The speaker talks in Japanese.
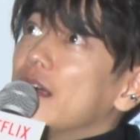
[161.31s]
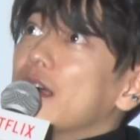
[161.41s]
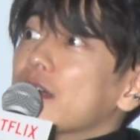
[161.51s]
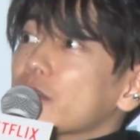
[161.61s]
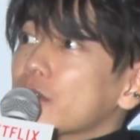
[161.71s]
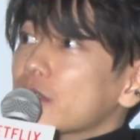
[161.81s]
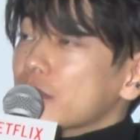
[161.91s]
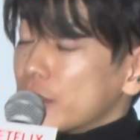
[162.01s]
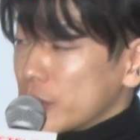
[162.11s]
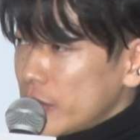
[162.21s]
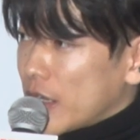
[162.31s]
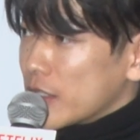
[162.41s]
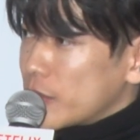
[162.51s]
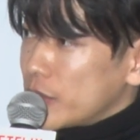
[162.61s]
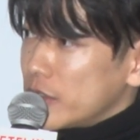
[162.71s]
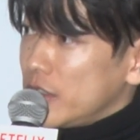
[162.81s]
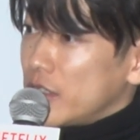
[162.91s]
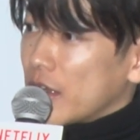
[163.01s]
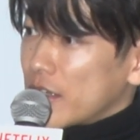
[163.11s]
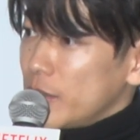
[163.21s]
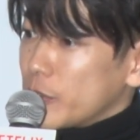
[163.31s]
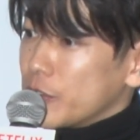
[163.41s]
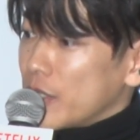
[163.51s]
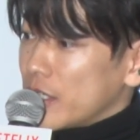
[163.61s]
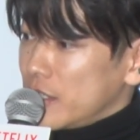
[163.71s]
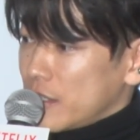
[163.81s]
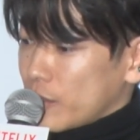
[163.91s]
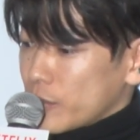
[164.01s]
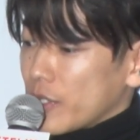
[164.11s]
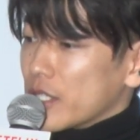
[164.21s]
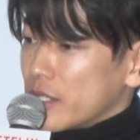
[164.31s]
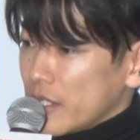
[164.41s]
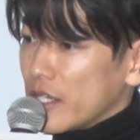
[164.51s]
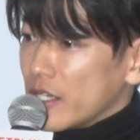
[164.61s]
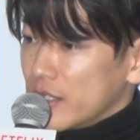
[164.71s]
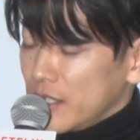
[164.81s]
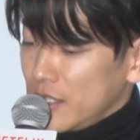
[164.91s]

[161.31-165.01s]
あのー、すごい監督に何回も言われてたことがあって、